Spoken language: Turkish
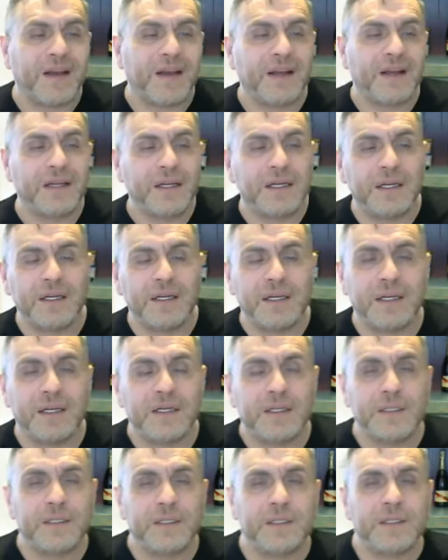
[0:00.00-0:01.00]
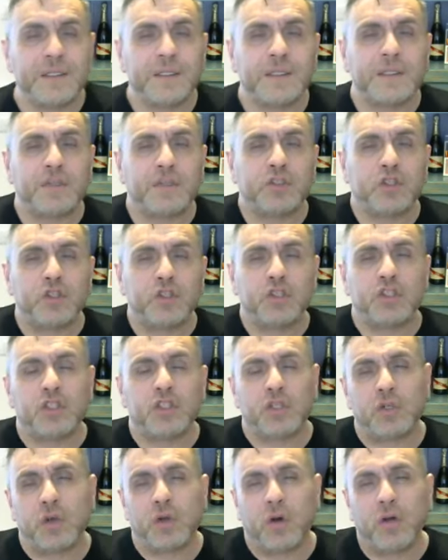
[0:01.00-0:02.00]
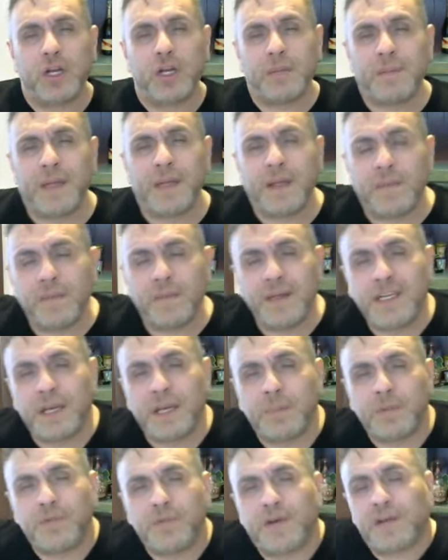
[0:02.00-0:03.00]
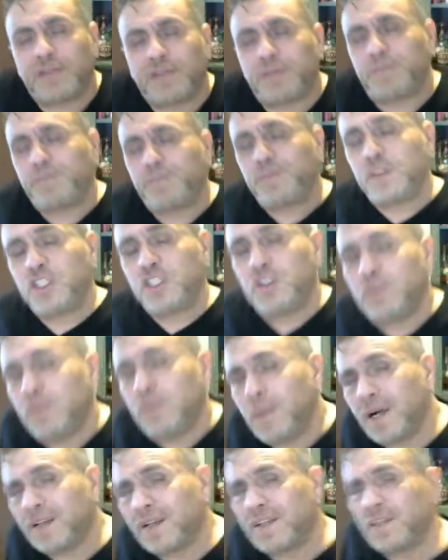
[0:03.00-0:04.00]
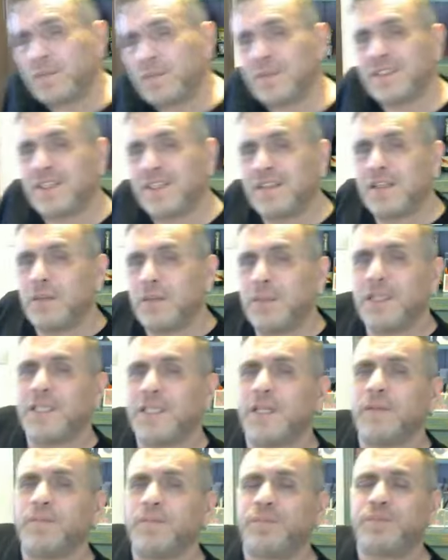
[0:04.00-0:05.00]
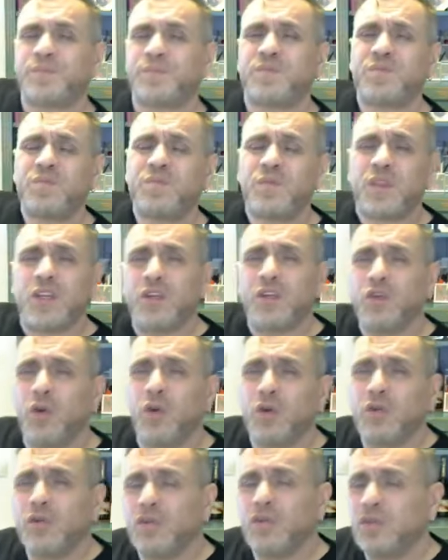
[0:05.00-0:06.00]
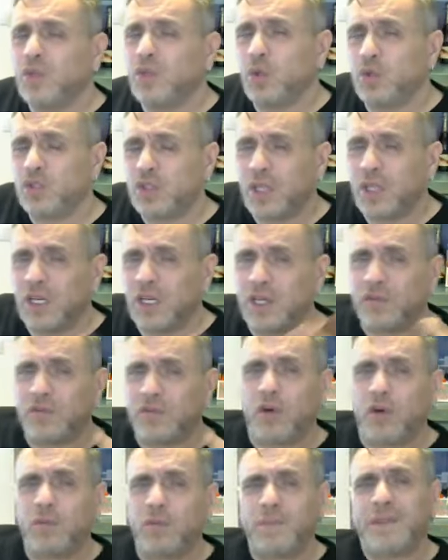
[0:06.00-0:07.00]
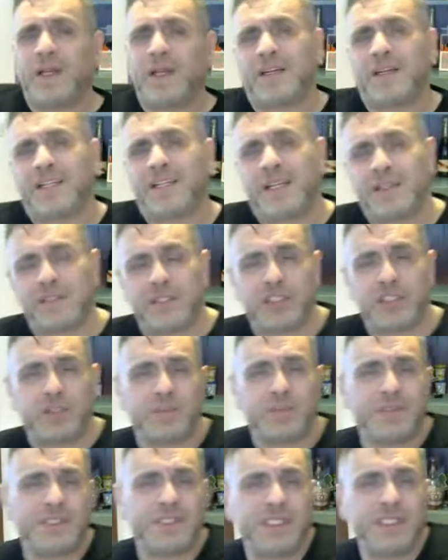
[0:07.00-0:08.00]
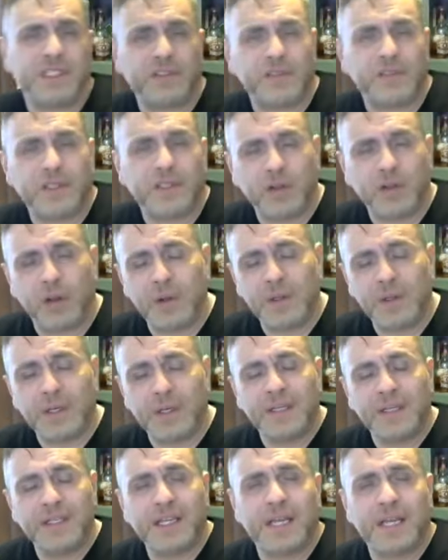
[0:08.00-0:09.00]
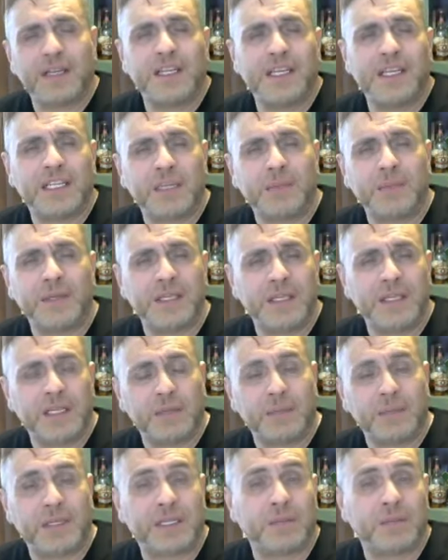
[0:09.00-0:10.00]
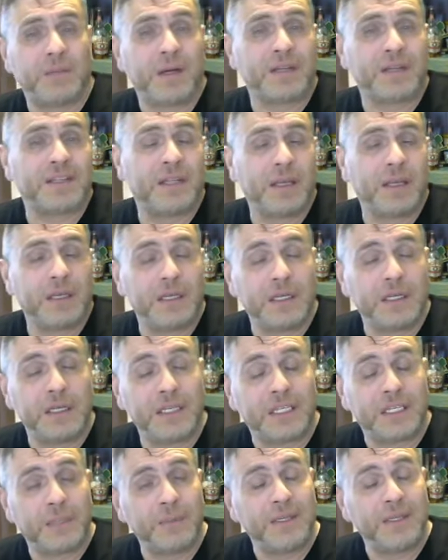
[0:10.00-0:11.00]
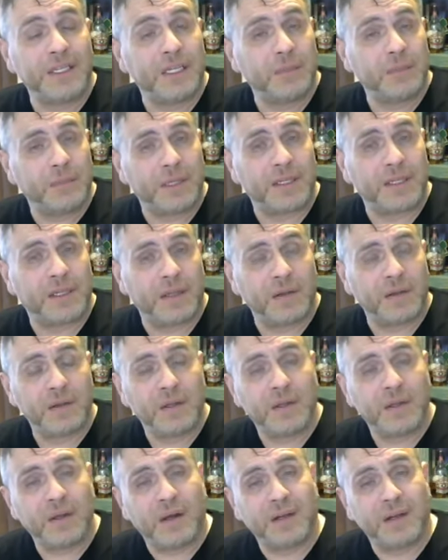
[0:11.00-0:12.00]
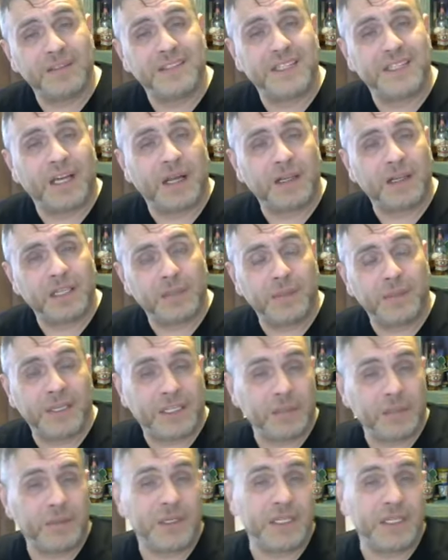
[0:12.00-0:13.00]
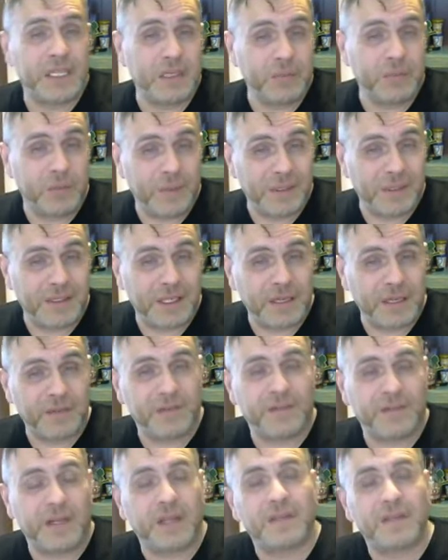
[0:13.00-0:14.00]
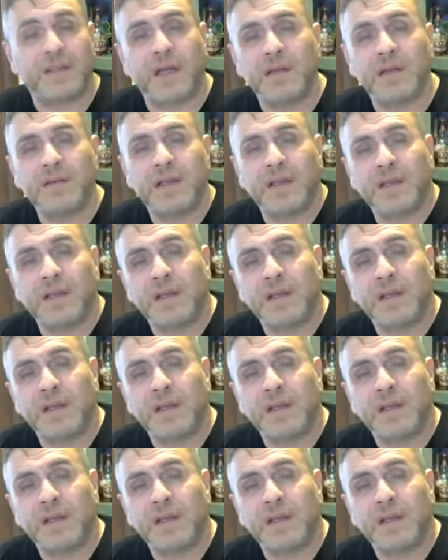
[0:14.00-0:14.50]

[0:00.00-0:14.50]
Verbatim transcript: E, çünkü öyle bir yapı var. Şimdi baktığımızda tabii ki gökyüzünde 3 tane form bir erken seçim sinyali veriyor. Yani 2022 Mart, e, 2022 Haziran gibi 2021'deyiz zaten.